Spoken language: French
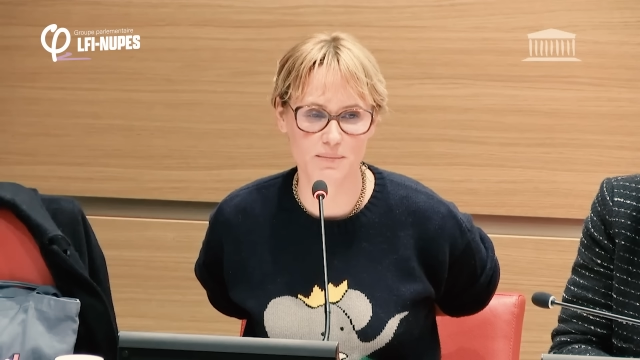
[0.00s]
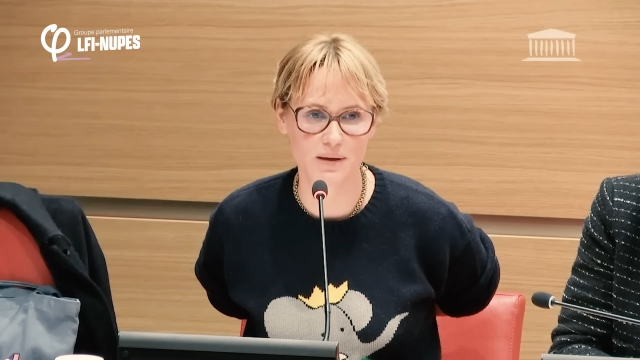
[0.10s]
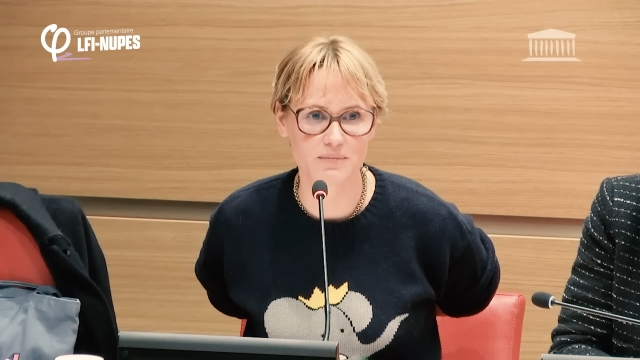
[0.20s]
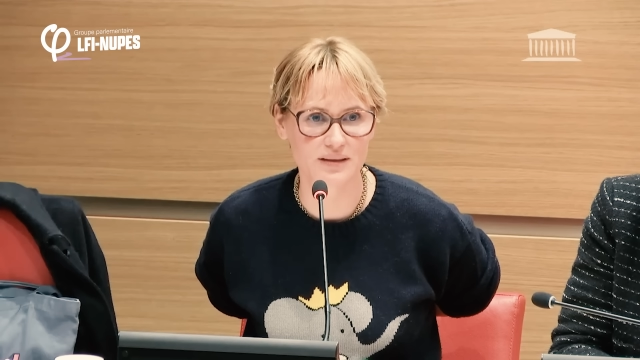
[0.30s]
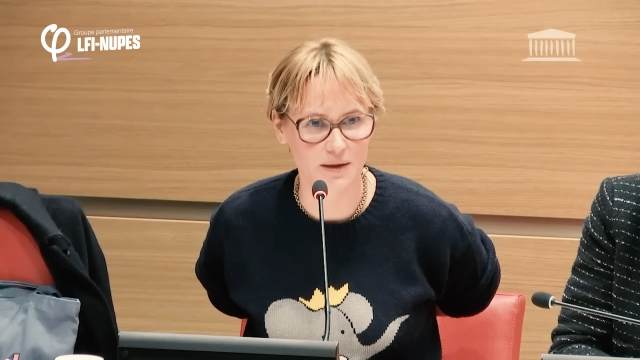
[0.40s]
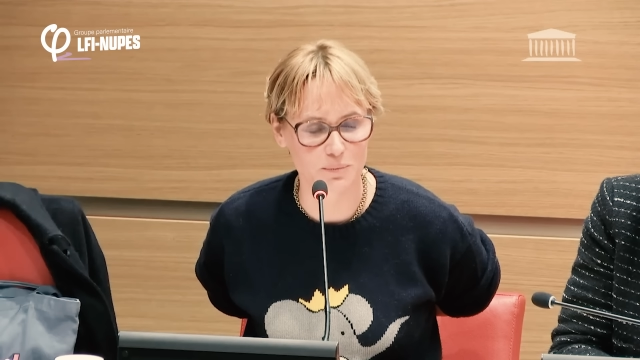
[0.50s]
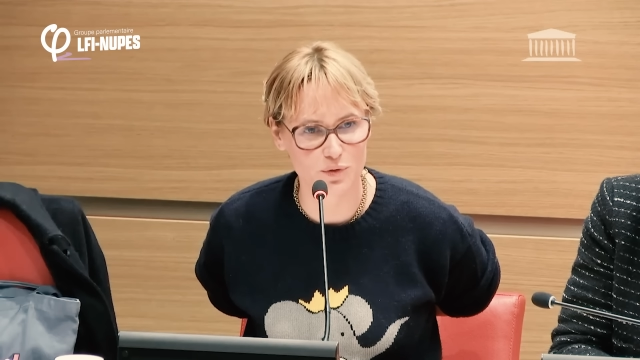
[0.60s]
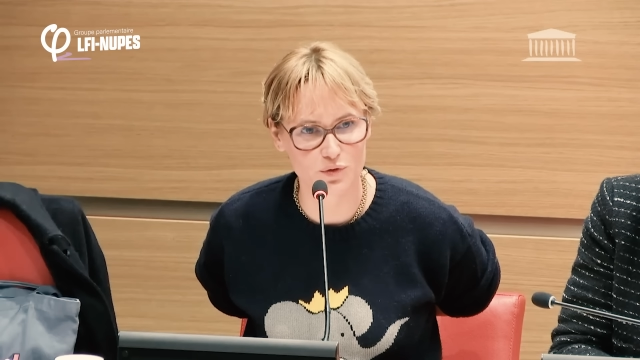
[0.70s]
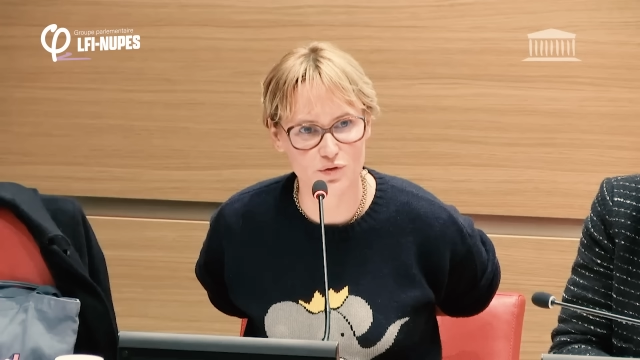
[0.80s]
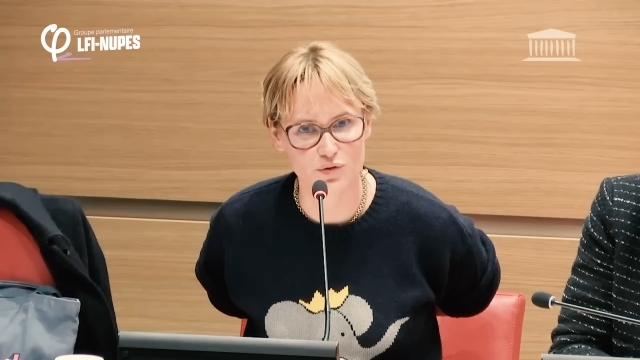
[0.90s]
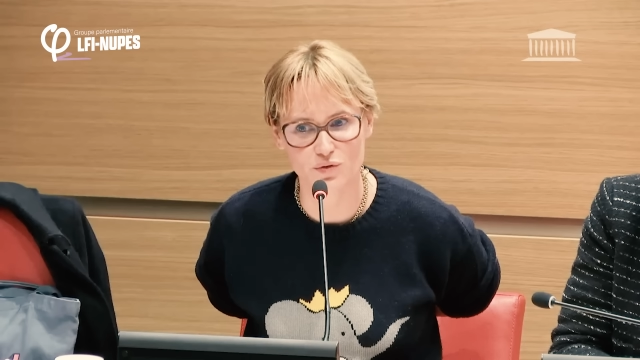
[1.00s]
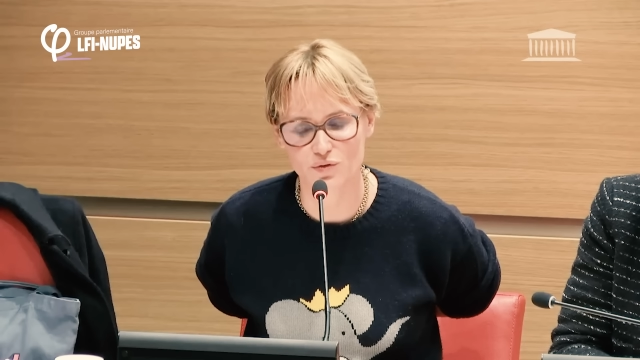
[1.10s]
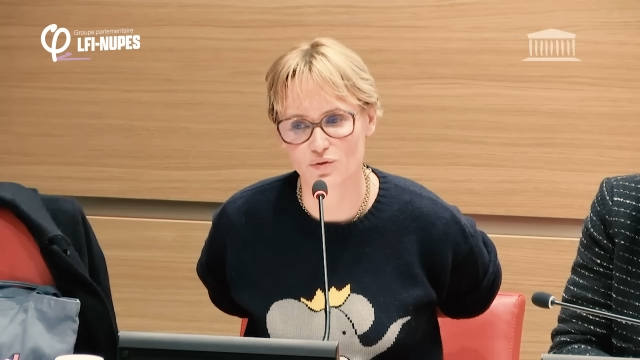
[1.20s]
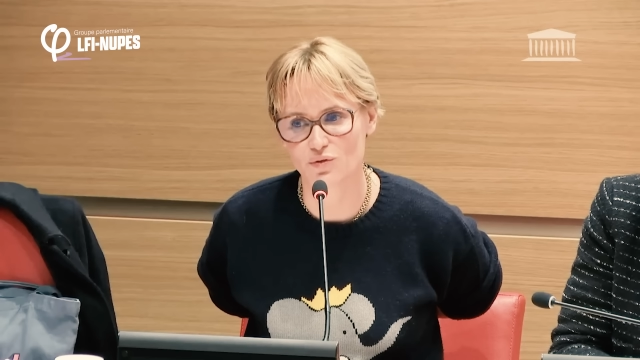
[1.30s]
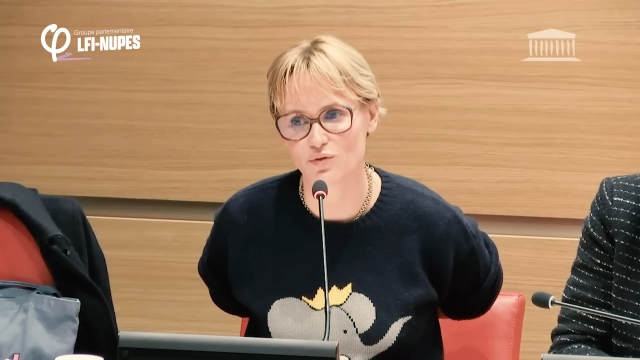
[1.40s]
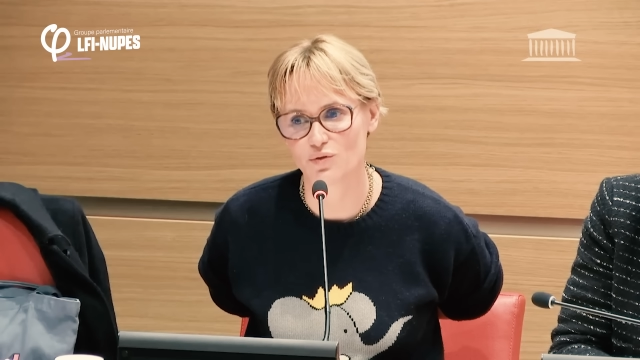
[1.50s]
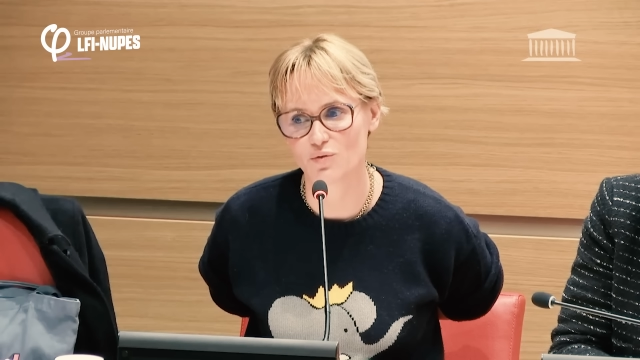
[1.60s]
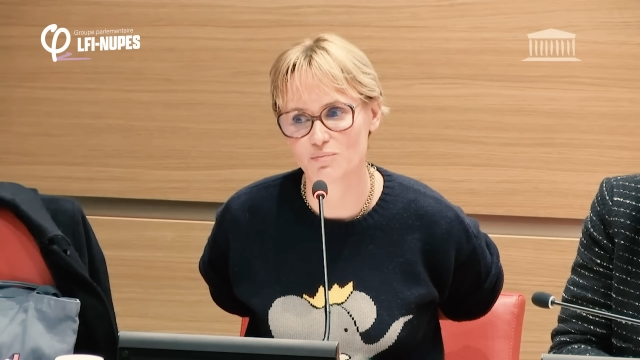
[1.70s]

moi-même très peu de, de,